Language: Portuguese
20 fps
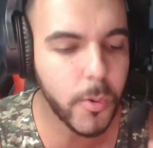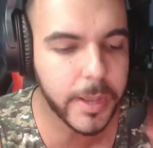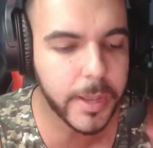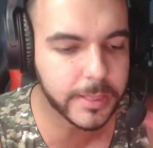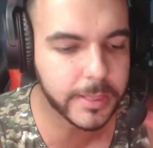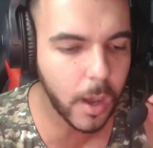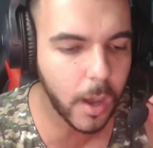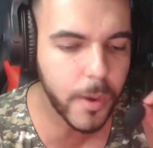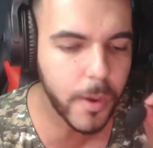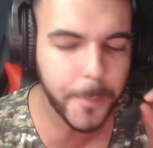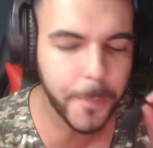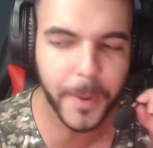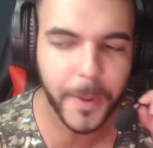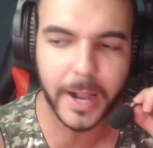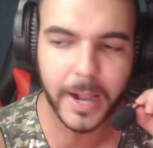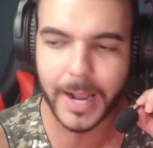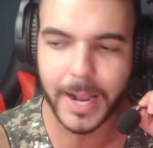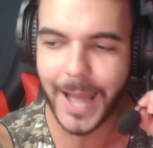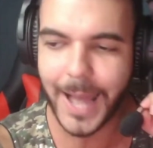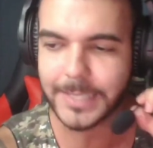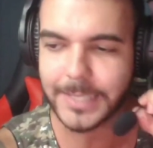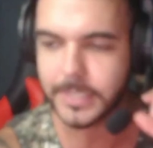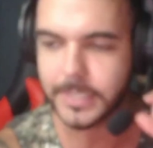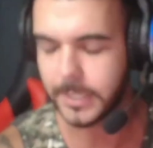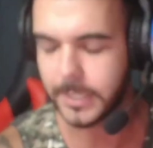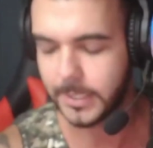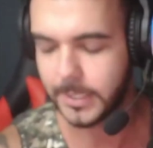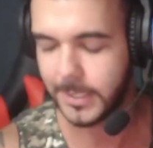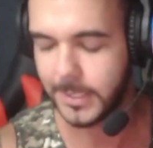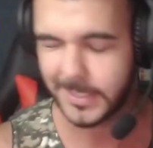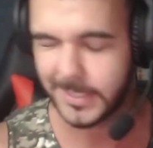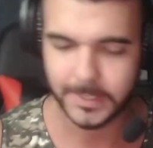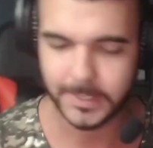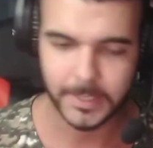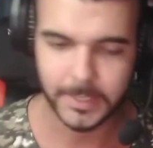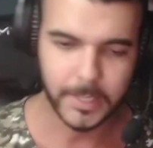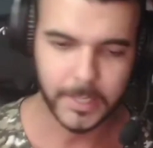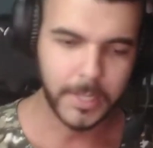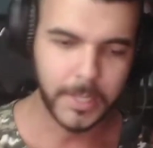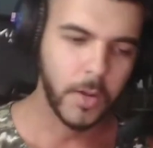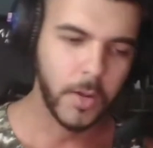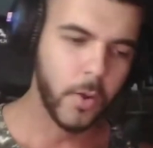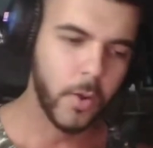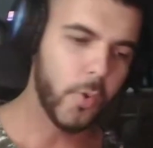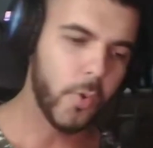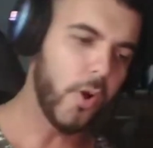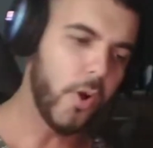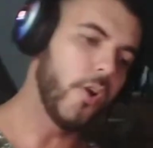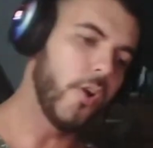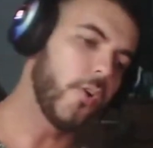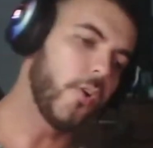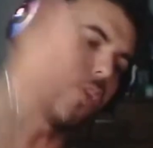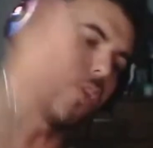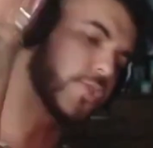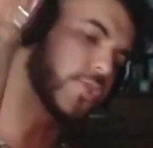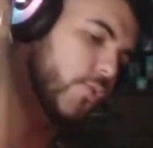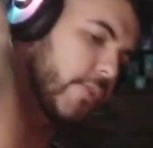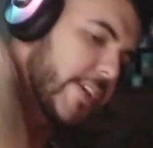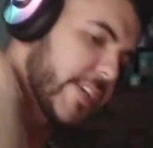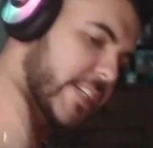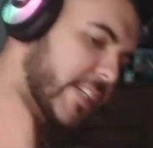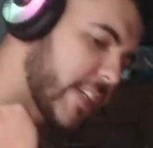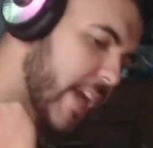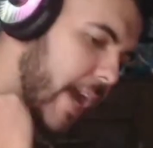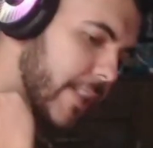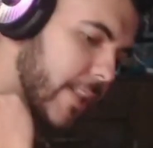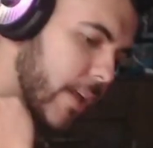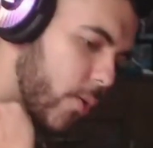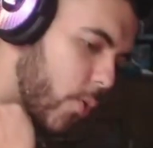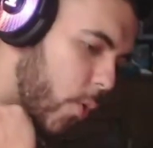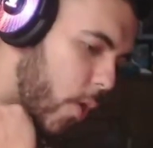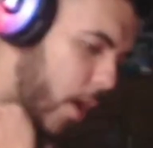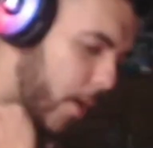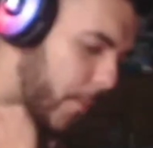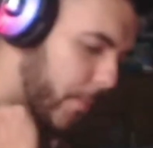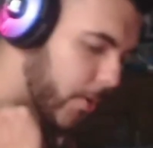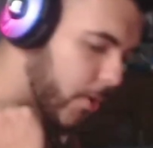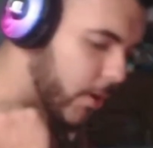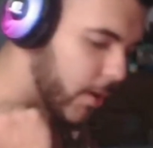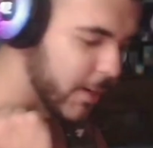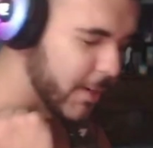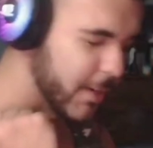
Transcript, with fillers: então ir para casa. Colocou sua enxada no ombro